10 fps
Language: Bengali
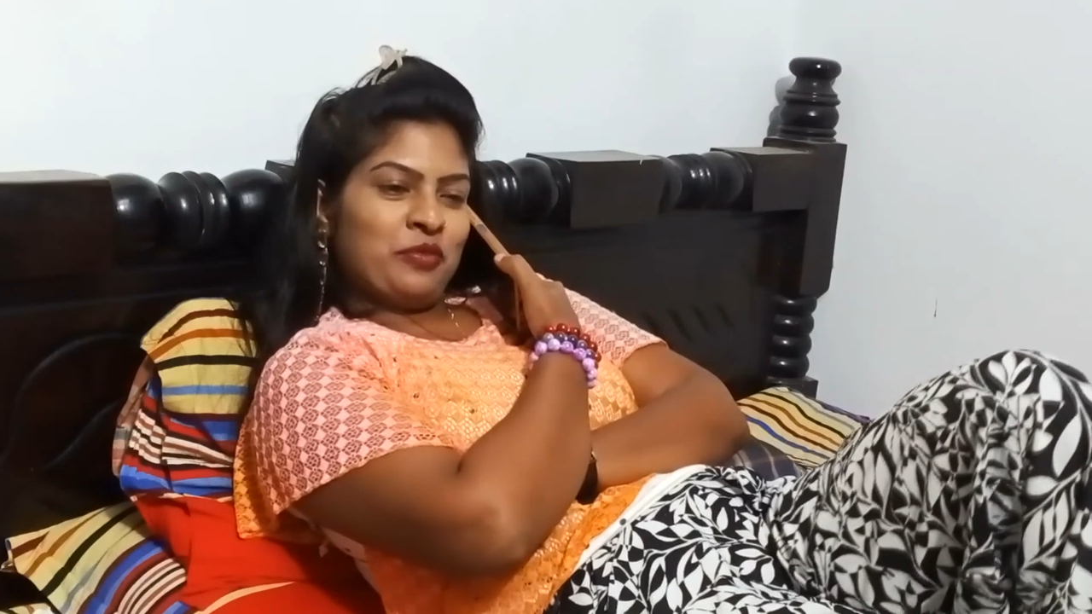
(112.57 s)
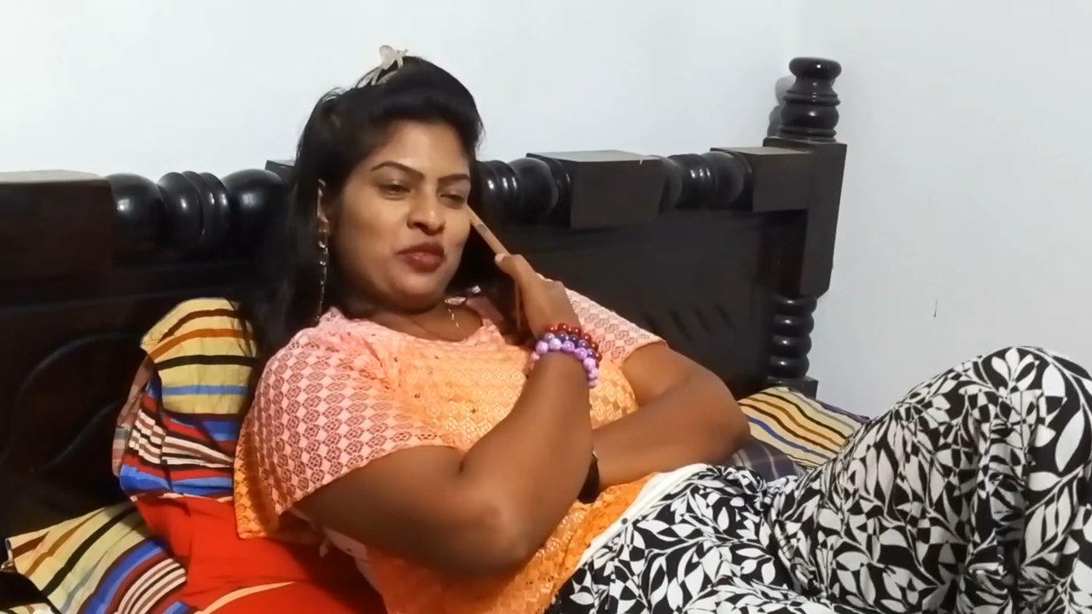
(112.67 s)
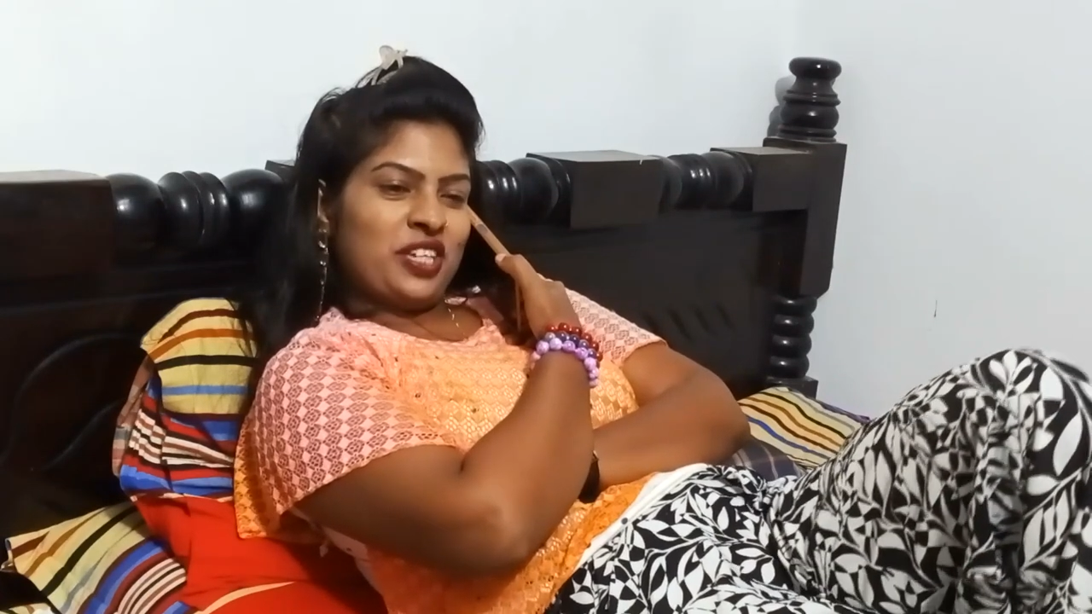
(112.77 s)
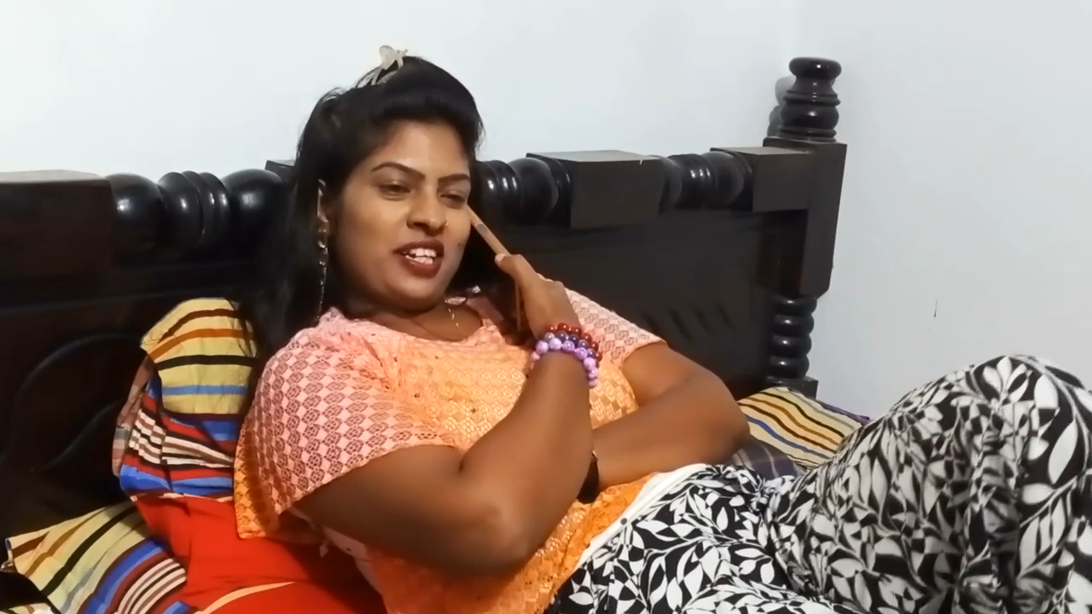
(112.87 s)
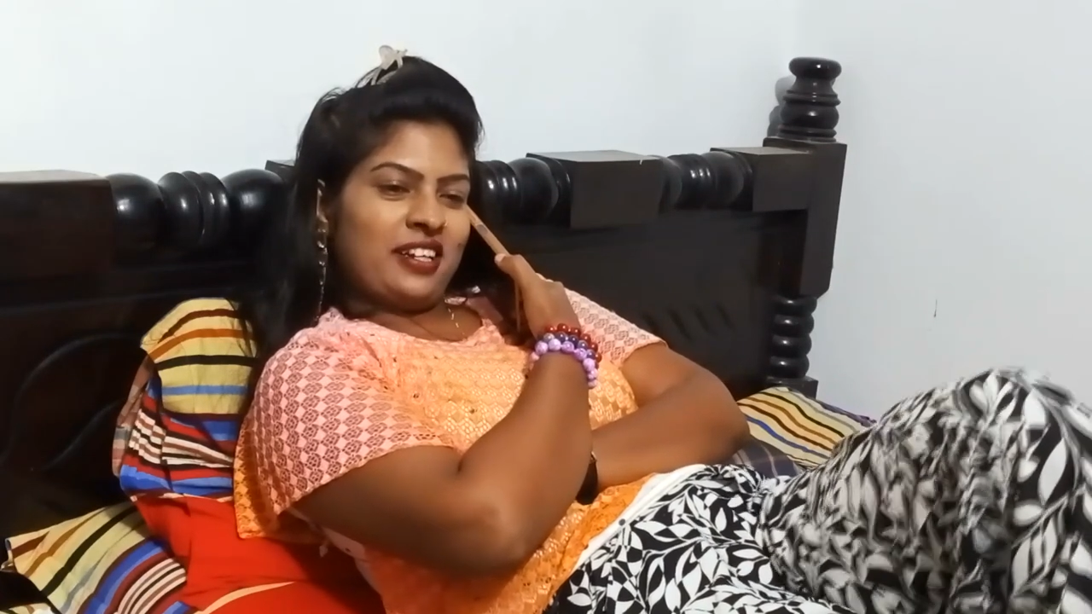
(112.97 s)

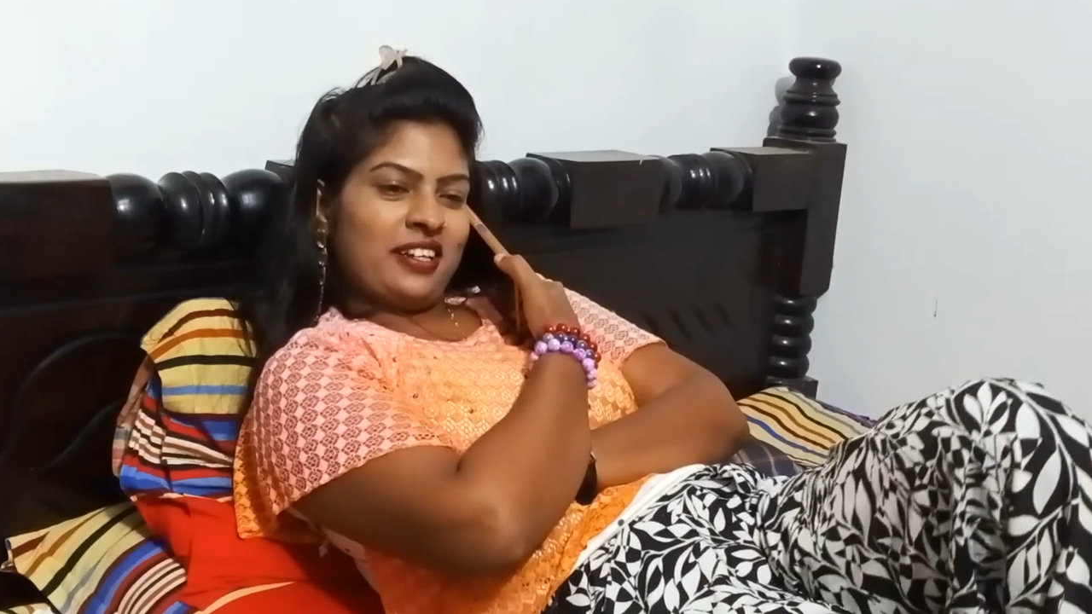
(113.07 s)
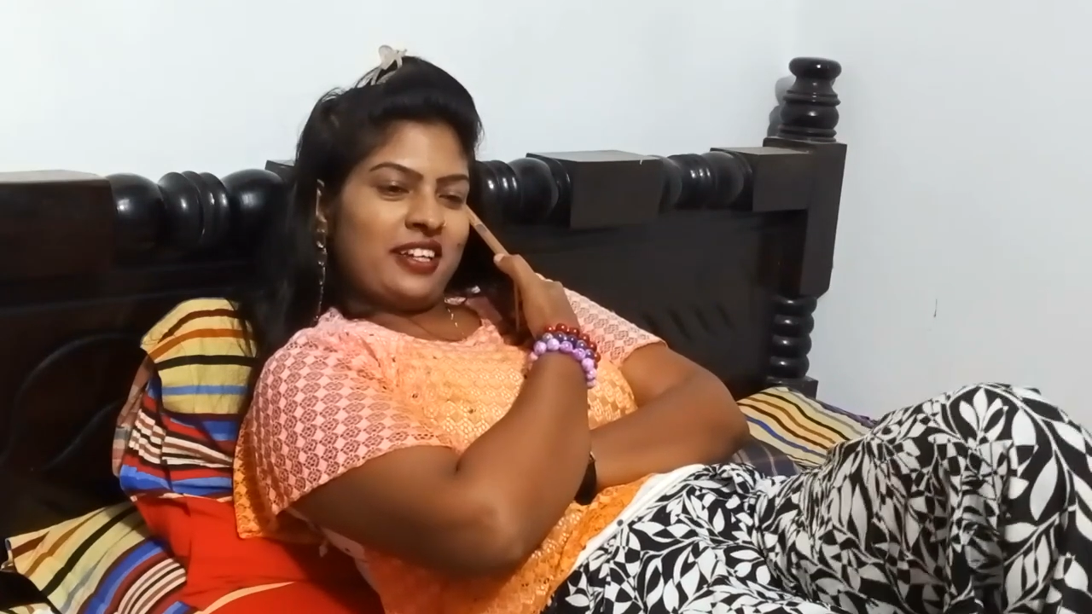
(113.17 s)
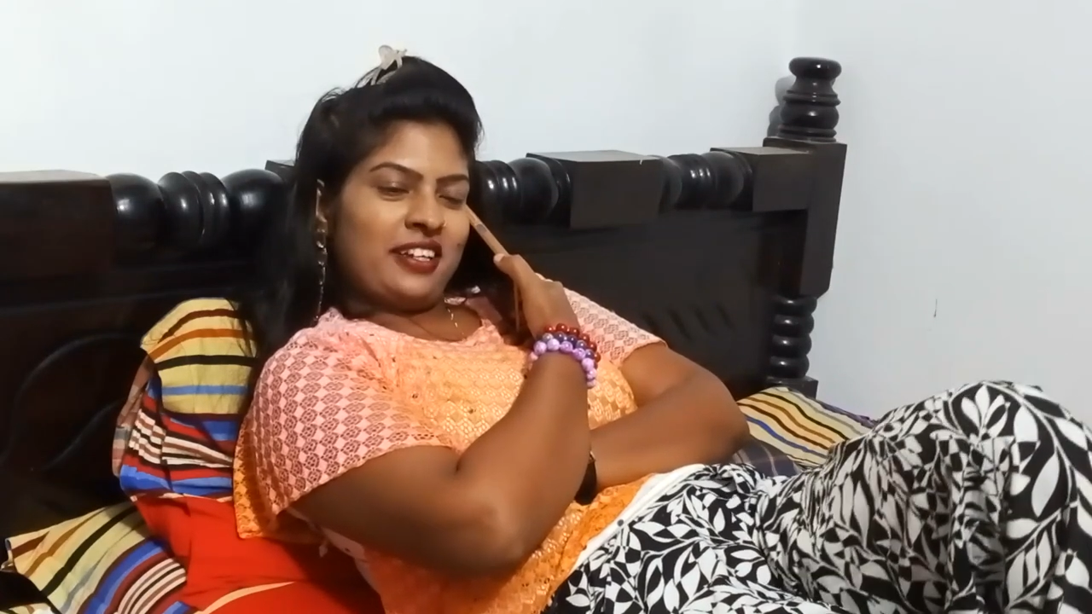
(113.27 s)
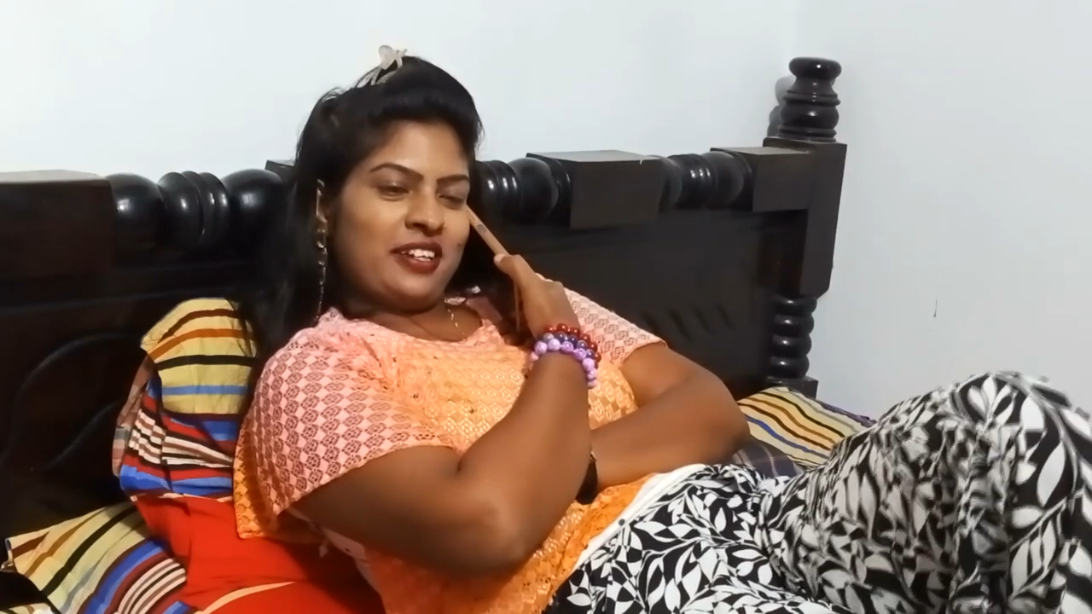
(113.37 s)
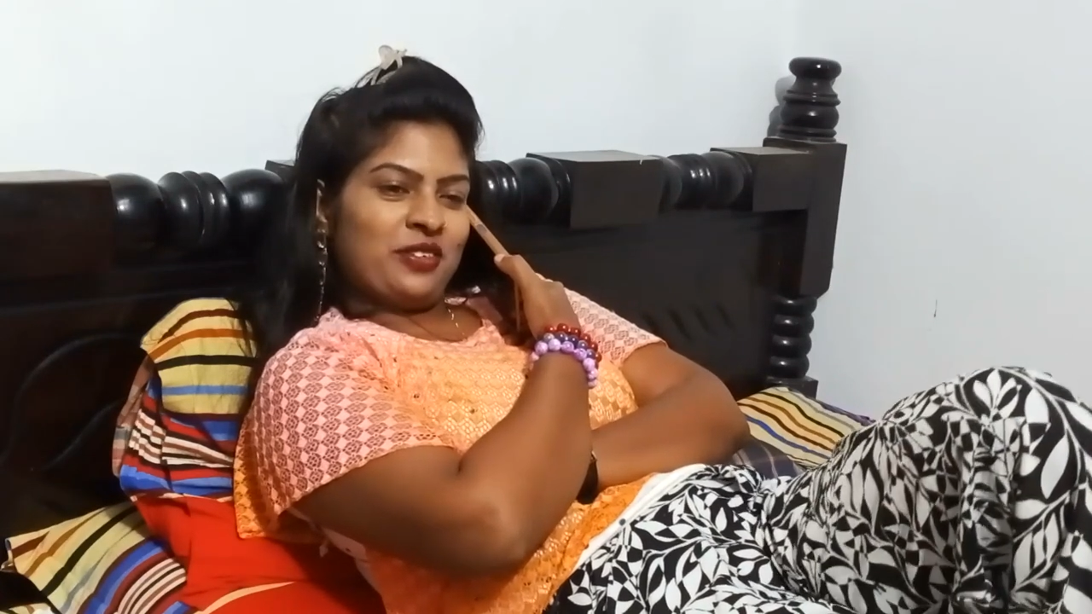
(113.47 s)
বিছানায়
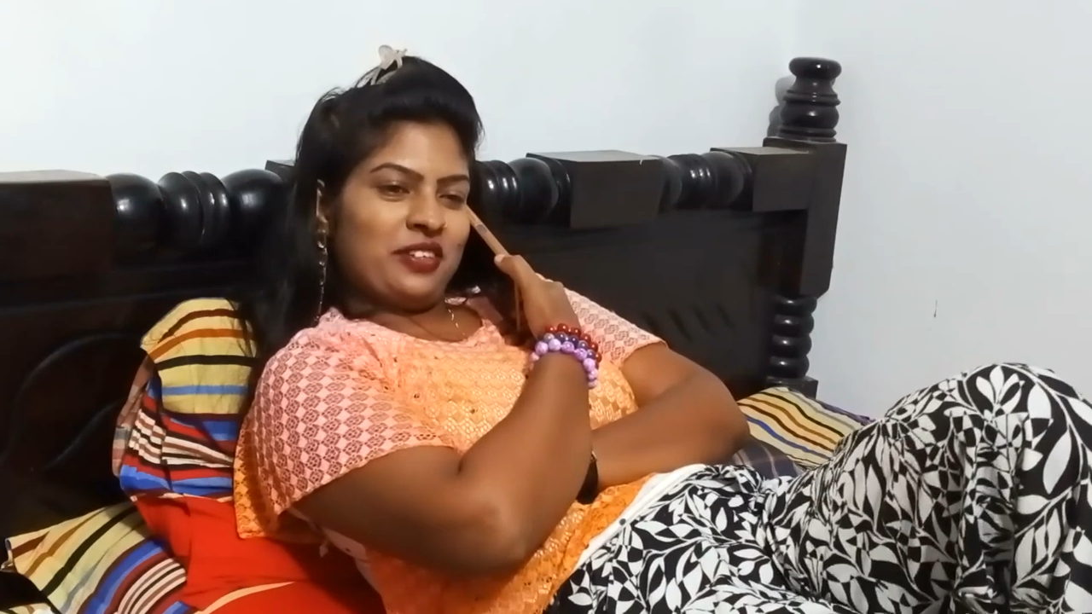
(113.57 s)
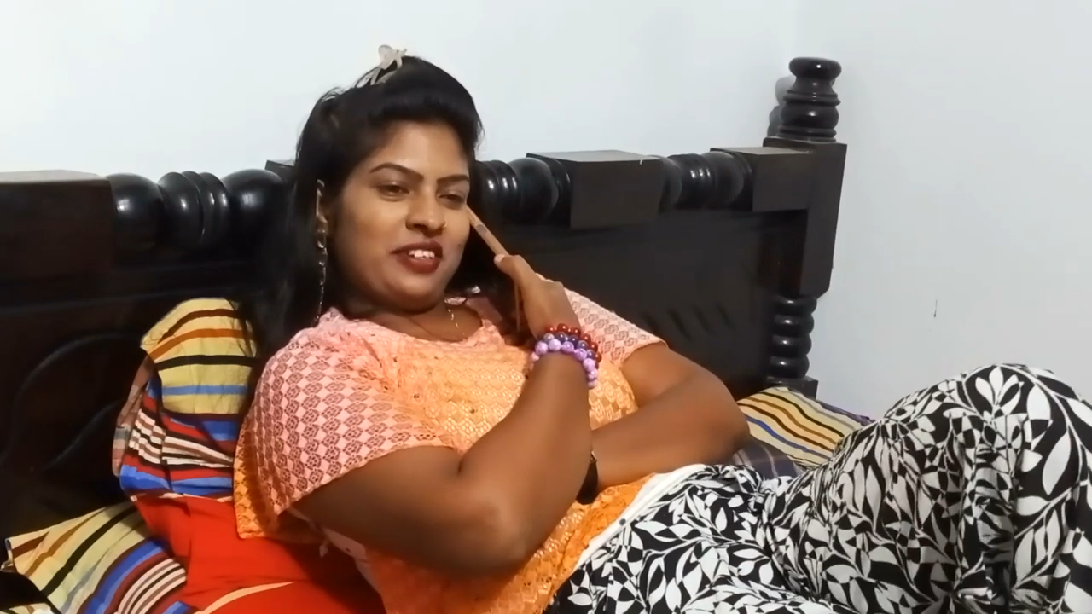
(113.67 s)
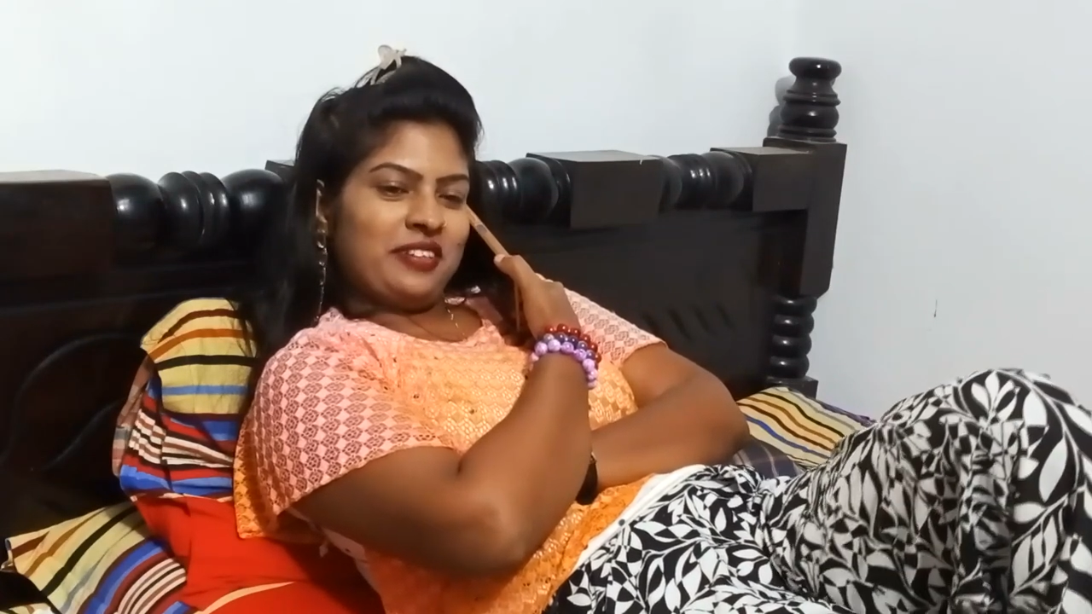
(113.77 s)
নাই কারণ